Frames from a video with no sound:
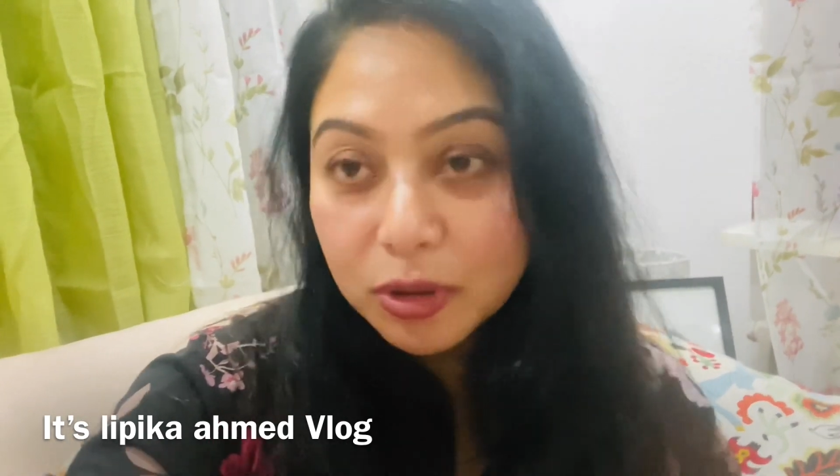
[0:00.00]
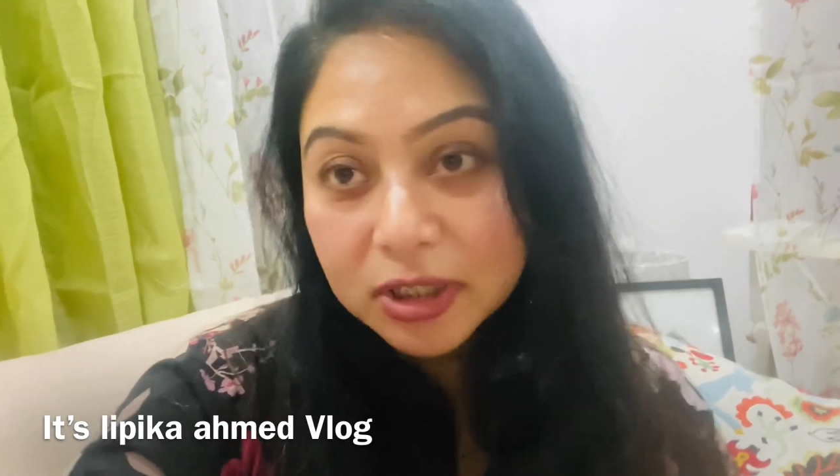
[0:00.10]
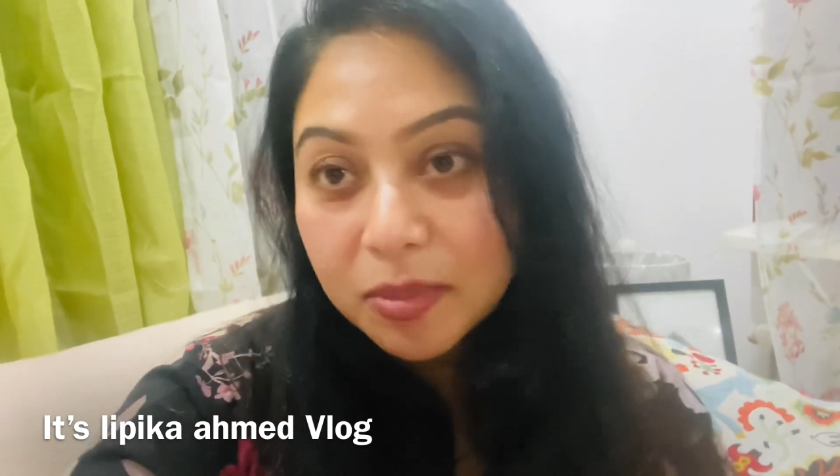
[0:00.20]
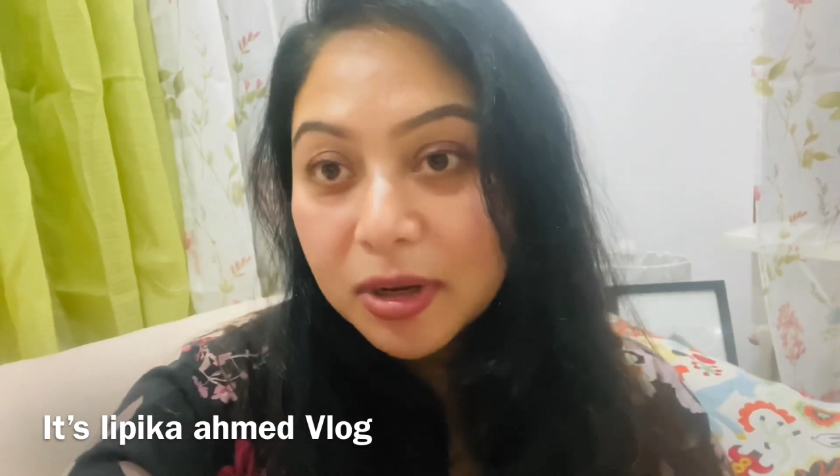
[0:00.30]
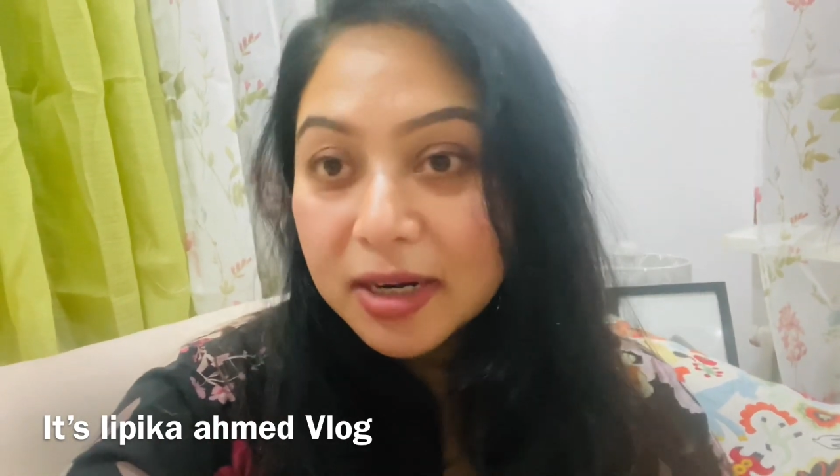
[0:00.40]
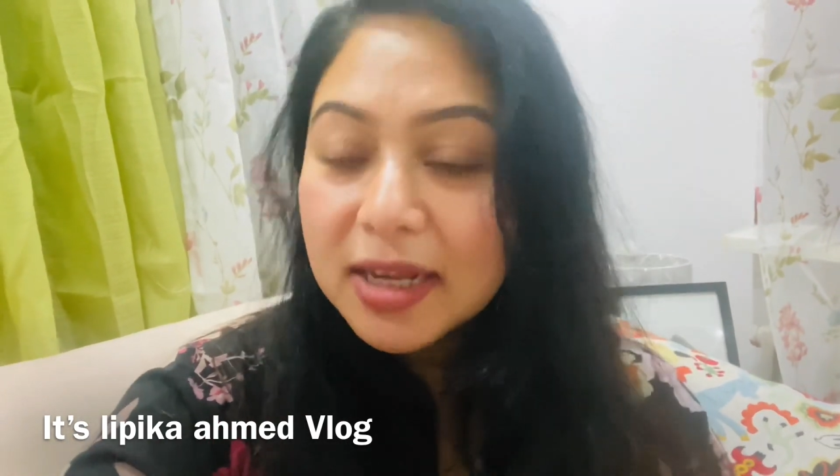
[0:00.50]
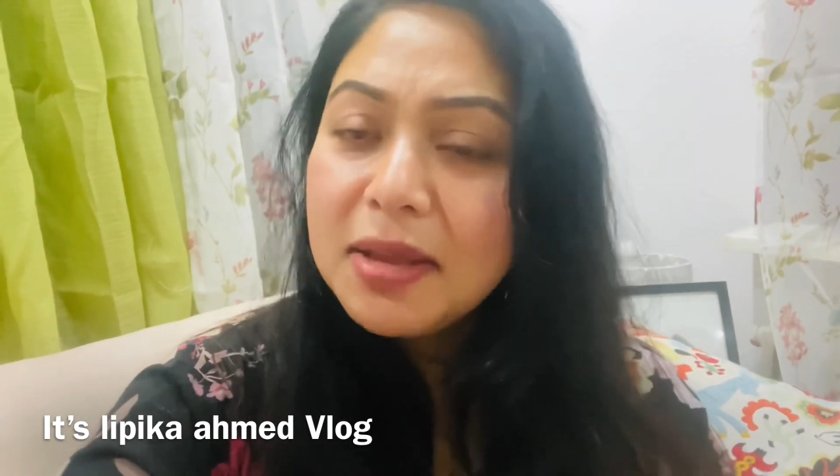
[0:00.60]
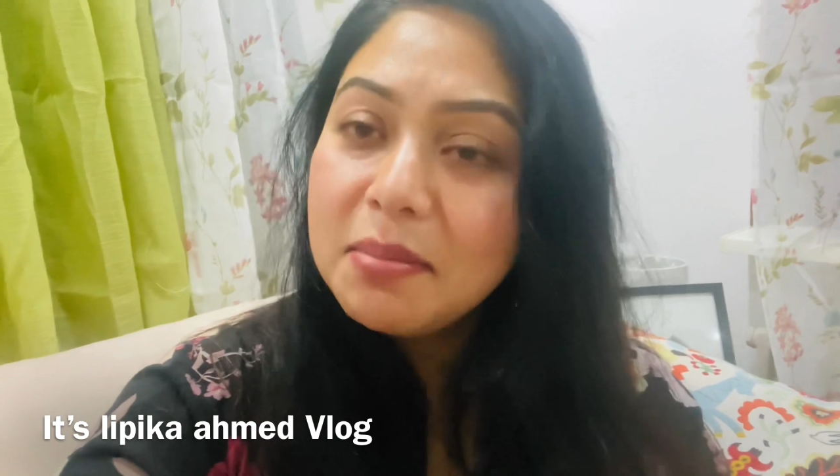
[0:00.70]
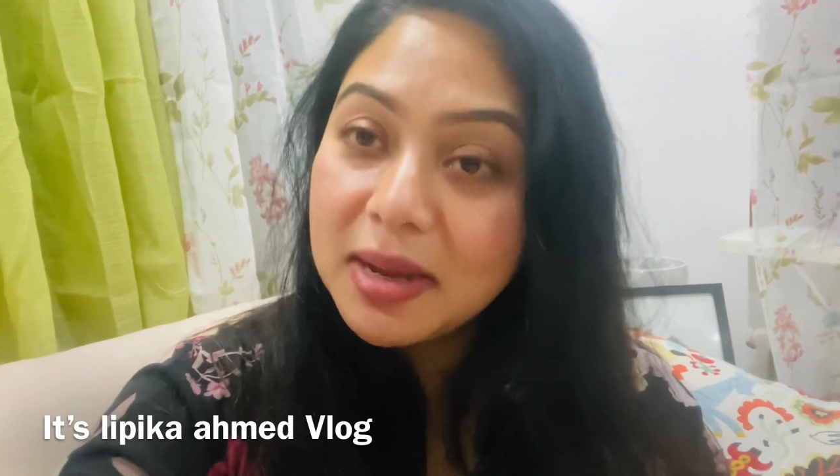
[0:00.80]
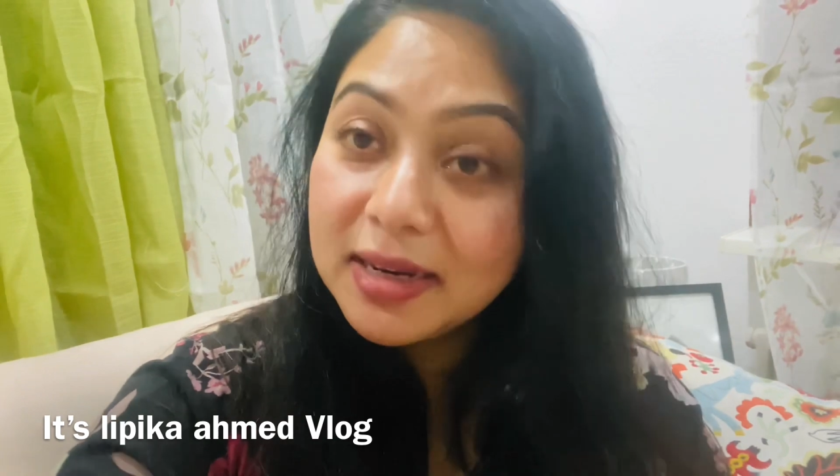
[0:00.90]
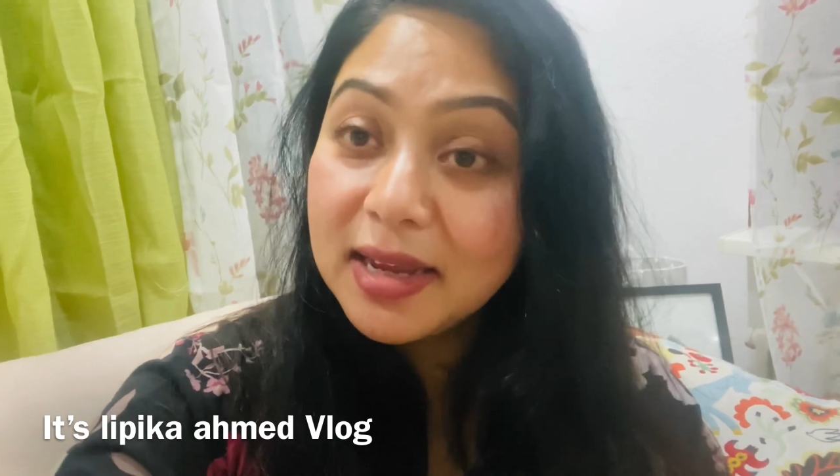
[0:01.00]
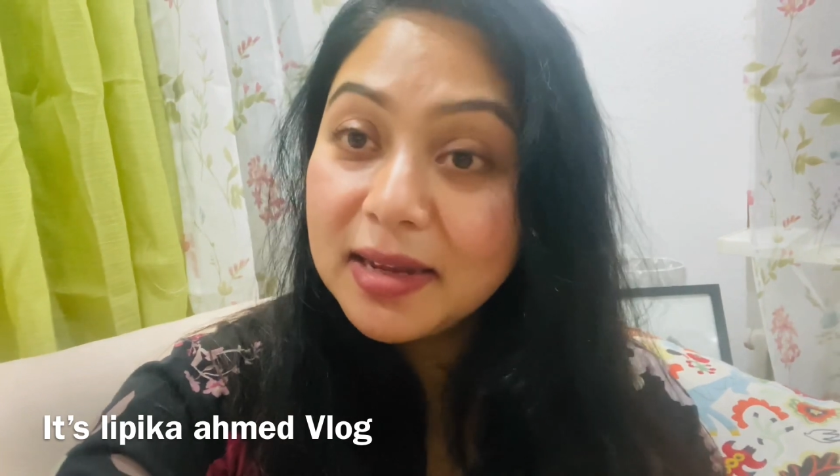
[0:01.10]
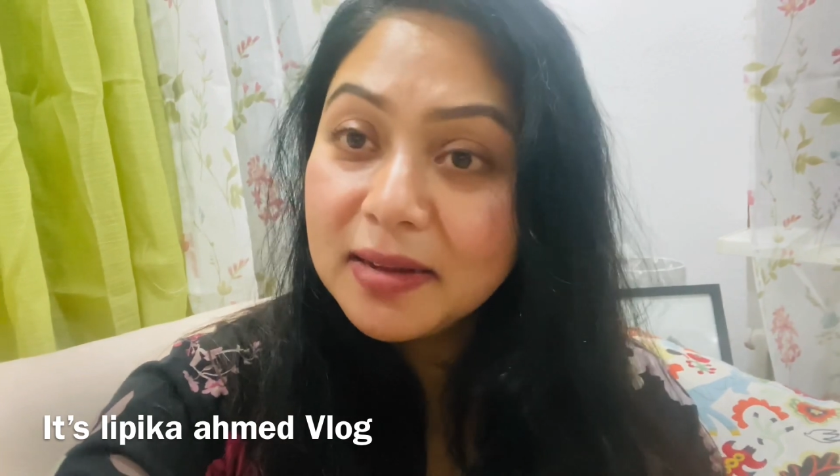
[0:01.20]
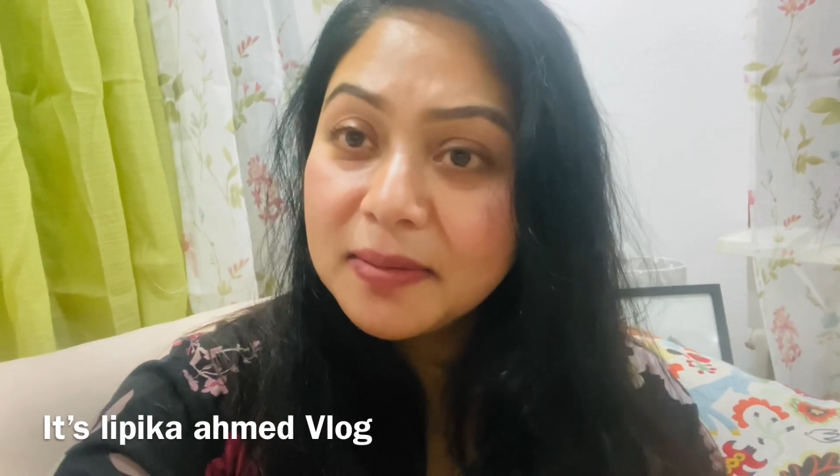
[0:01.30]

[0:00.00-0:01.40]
কথা বলাটা কি মানায়